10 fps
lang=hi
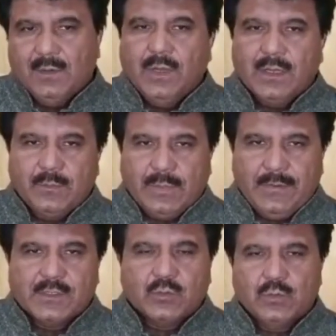बाकी
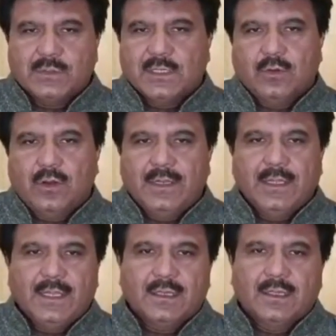प्राइवेट स्कूल्स का तो
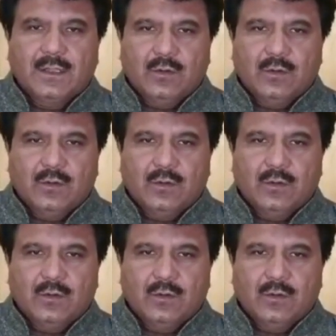ऑलरेडी एक